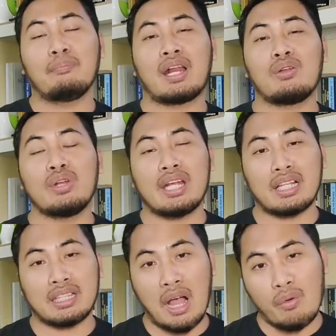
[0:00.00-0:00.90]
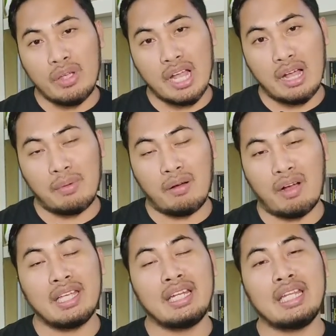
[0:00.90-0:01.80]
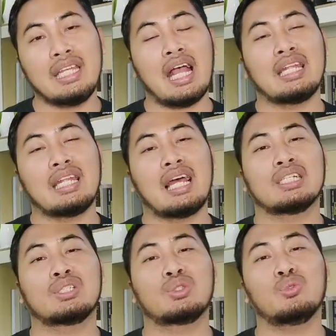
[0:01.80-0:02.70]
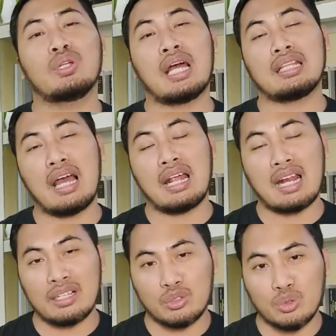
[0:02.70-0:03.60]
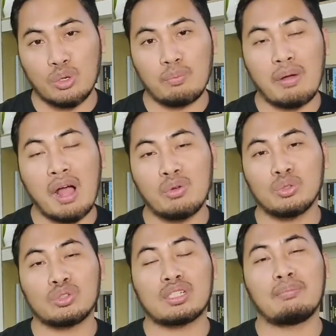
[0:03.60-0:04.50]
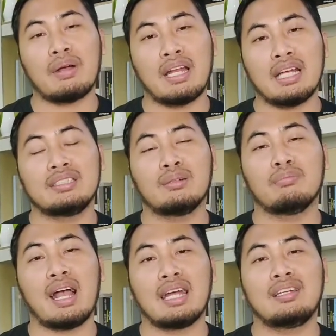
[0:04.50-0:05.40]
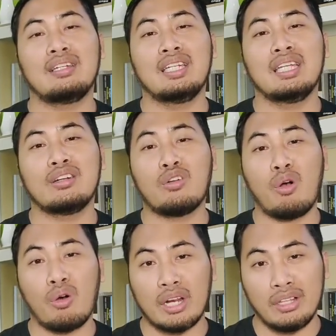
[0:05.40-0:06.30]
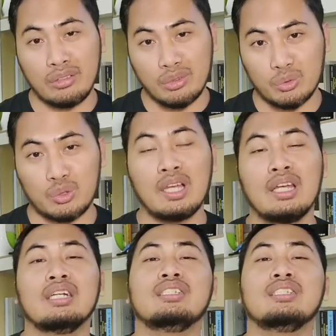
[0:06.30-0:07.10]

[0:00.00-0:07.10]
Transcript: Perlu diketahui ya bahwa ini adalah surat Rasul Paulus kepada jemaat di Korintus.